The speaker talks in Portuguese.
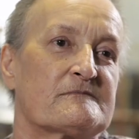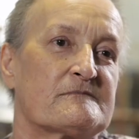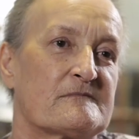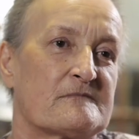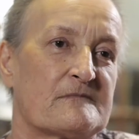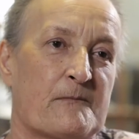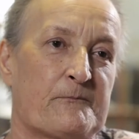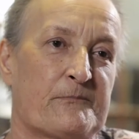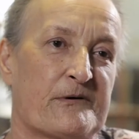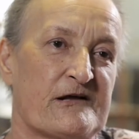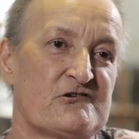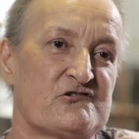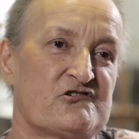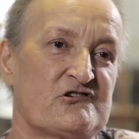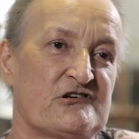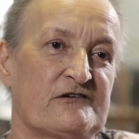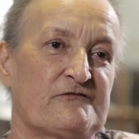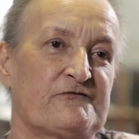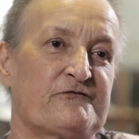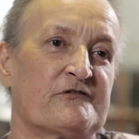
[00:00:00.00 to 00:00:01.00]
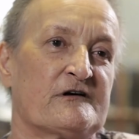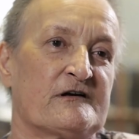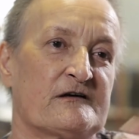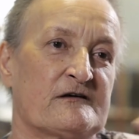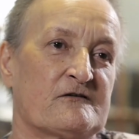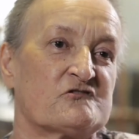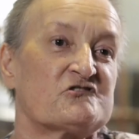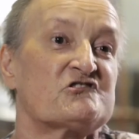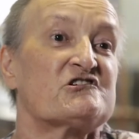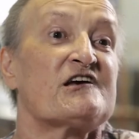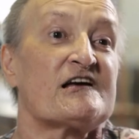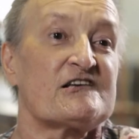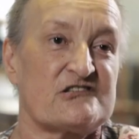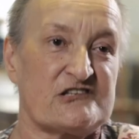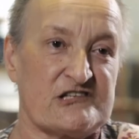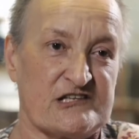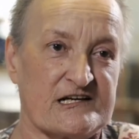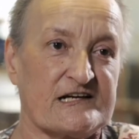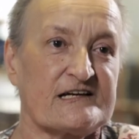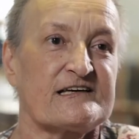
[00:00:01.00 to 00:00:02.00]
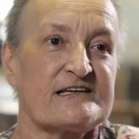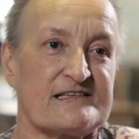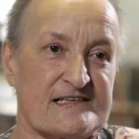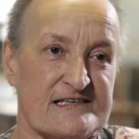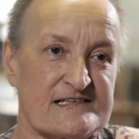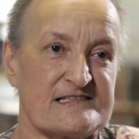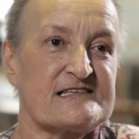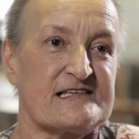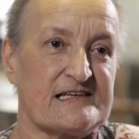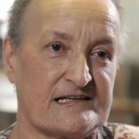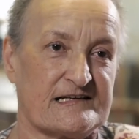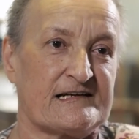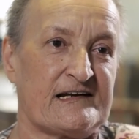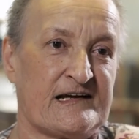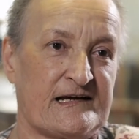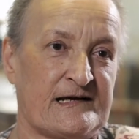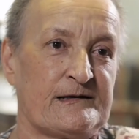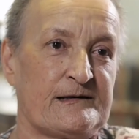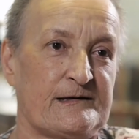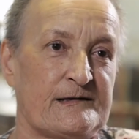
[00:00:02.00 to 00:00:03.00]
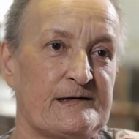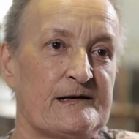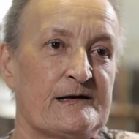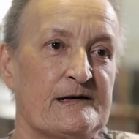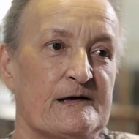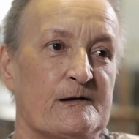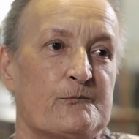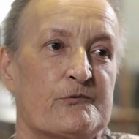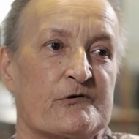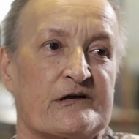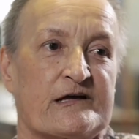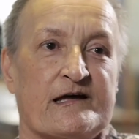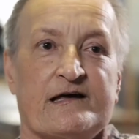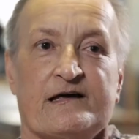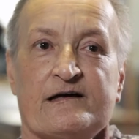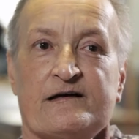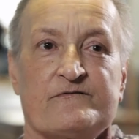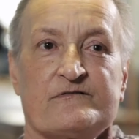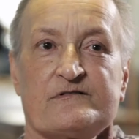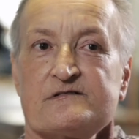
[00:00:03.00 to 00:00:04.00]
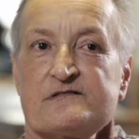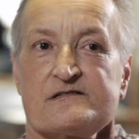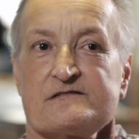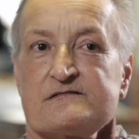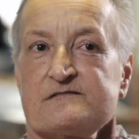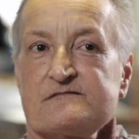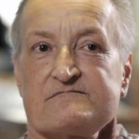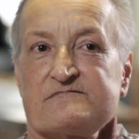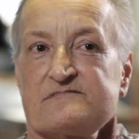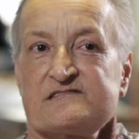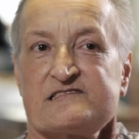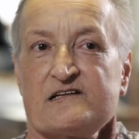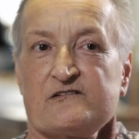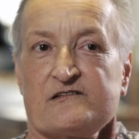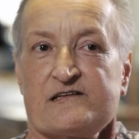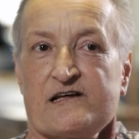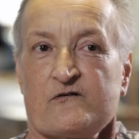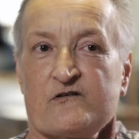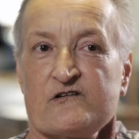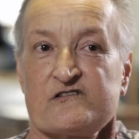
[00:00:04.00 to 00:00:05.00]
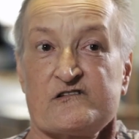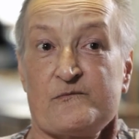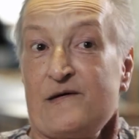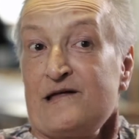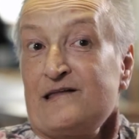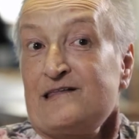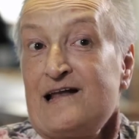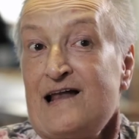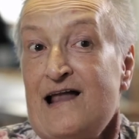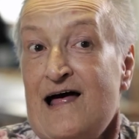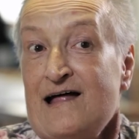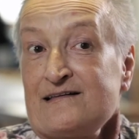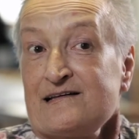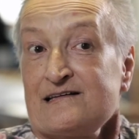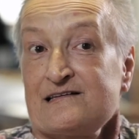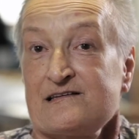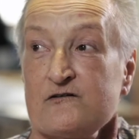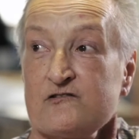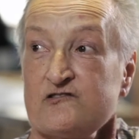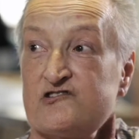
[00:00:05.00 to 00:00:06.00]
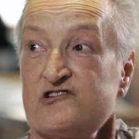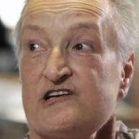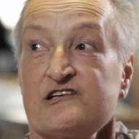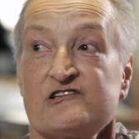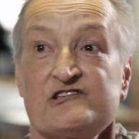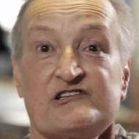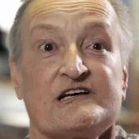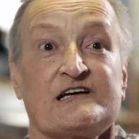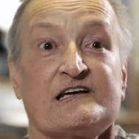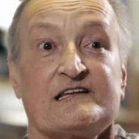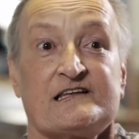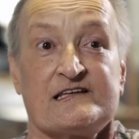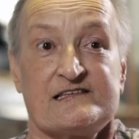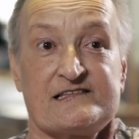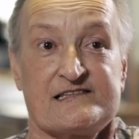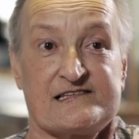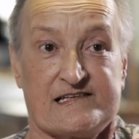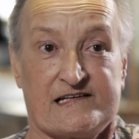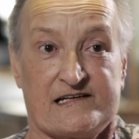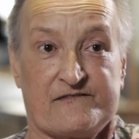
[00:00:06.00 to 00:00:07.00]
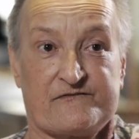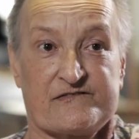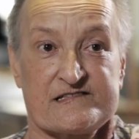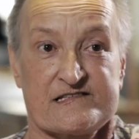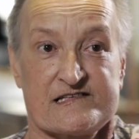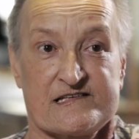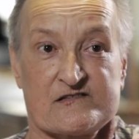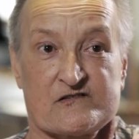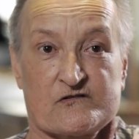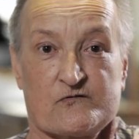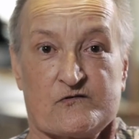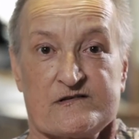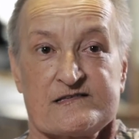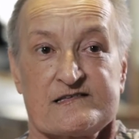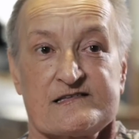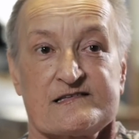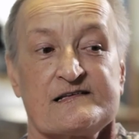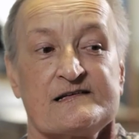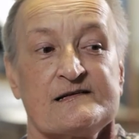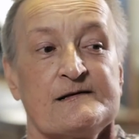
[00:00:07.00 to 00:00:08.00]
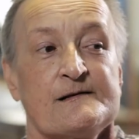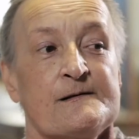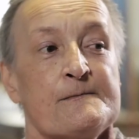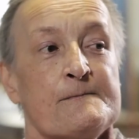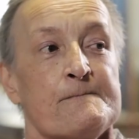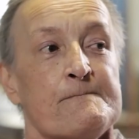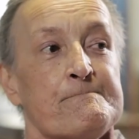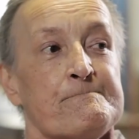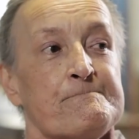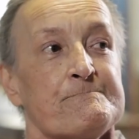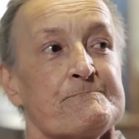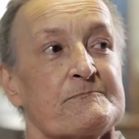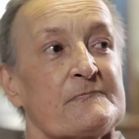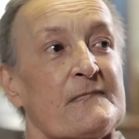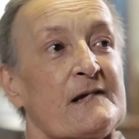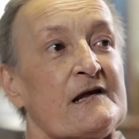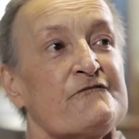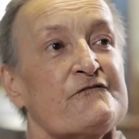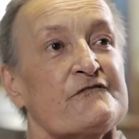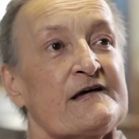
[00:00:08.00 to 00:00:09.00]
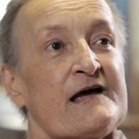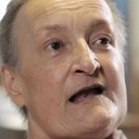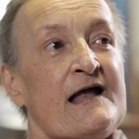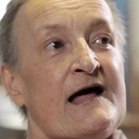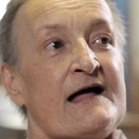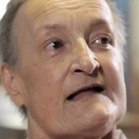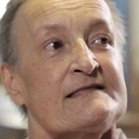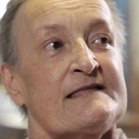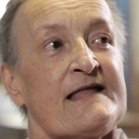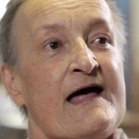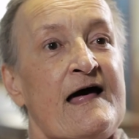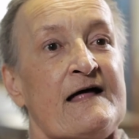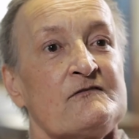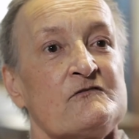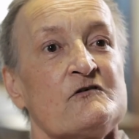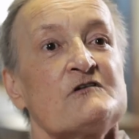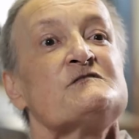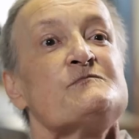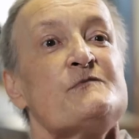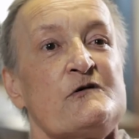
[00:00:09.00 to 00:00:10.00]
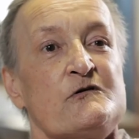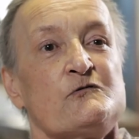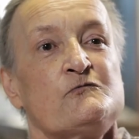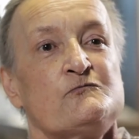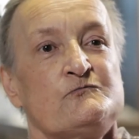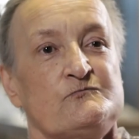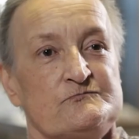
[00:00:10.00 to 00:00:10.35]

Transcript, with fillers: aprendi, fui o dia a dia que te ensina, né? Porque você não tem conhecimento de nada, então é o dia a dia que te ensina a fazer as coisas. E fiquei lá até 2001.